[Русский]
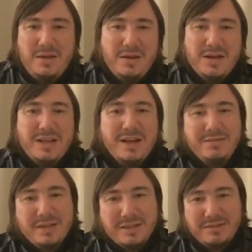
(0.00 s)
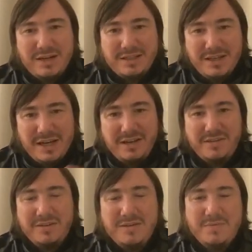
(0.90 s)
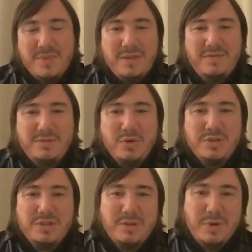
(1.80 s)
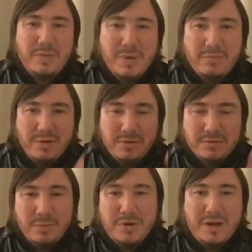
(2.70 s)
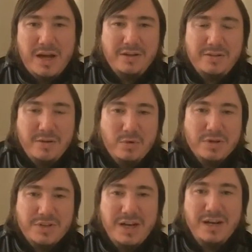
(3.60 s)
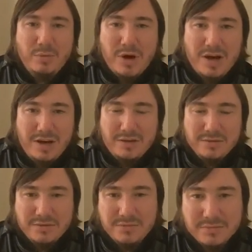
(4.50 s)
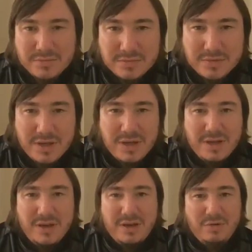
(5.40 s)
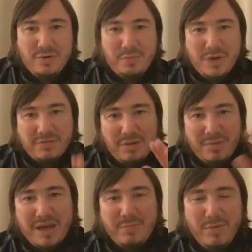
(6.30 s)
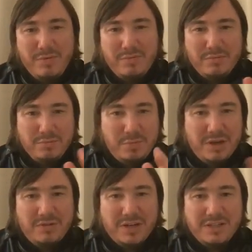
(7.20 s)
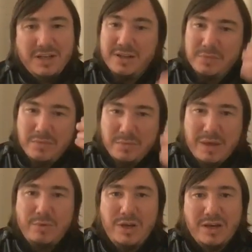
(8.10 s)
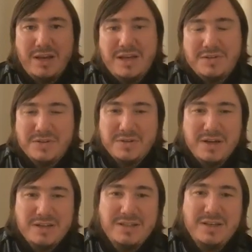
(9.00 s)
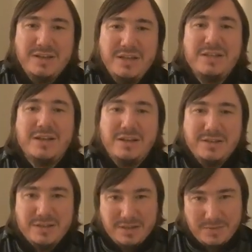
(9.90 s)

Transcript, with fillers: Когда вы открываете хадисы, возьмете, например, баб, например, хадис Сахин Бухари, то первый баб, первый раздел Бабуль Ихляс, раздел искренности